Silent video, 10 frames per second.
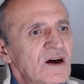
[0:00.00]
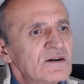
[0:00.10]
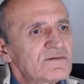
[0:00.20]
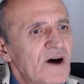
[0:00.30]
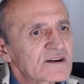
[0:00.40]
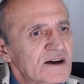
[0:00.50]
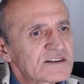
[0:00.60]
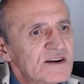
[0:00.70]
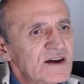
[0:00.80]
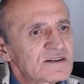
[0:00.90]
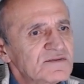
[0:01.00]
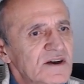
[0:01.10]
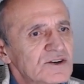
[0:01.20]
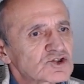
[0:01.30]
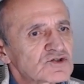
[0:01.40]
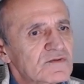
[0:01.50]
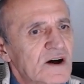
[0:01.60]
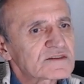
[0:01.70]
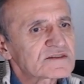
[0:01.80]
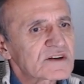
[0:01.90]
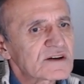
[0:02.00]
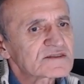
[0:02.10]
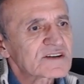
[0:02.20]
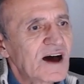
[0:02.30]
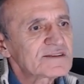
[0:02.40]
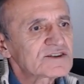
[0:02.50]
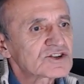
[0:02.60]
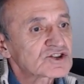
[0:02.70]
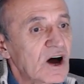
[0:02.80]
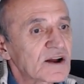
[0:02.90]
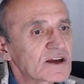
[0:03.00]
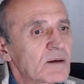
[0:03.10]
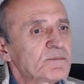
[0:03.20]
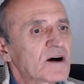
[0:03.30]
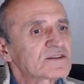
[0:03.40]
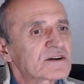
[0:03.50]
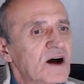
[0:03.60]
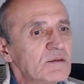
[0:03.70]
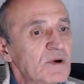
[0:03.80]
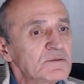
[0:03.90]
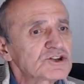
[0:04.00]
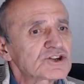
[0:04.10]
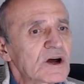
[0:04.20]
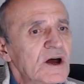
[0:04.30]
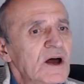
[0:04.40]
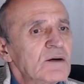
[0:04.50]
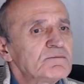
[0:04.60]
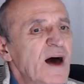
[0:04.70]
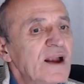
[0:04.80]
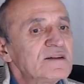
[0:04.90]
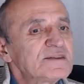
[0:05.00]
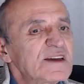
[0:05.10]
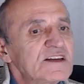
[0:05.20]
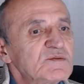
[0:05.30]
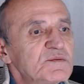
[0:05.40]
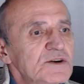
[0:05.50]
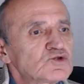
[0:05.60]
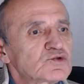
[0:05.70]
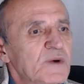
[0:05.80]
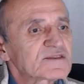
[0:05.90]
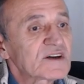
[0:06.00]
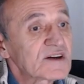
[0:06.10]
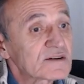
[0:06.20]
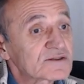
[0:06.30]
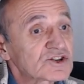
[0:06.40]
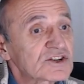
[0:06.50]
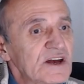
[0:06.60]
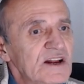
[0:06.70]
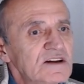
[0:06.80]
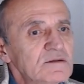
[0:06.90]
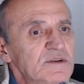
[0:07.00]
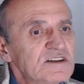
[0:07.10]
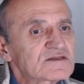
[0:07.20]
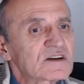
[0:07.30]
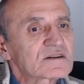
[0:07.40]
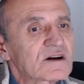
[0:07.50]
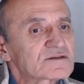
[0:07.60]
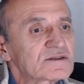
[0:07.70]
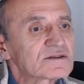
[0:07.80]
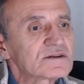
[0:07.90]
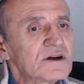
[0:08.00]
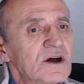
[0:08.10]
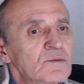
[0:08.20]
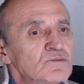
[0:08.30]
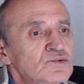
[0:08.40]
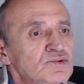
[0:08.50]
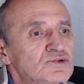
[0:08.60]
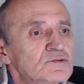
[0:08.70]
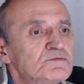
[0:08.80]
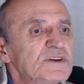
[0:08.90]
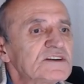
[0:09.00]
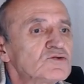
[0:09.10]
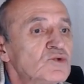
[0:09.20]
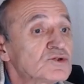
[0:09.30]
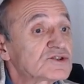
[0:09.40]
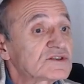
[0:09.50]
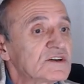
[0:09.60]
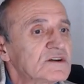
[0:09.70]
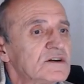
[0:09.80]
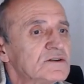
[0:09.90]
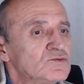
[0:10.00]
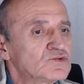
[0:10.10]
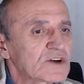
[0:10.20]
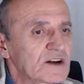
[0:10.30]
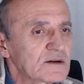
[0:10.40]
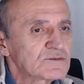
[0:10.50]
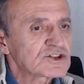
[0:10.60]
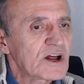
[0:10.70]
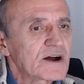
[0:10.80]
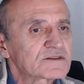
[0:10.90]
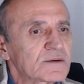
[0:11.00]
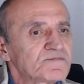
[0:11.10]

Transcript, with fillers: Wagenknecht ve Schwarzer sadece çağrı yapmakla kalmamış, Berlin'de 25 Şubat'ta yaklaşık 50 bin insanın katıldığı büyük bir gösteri düzenlemişlerdi.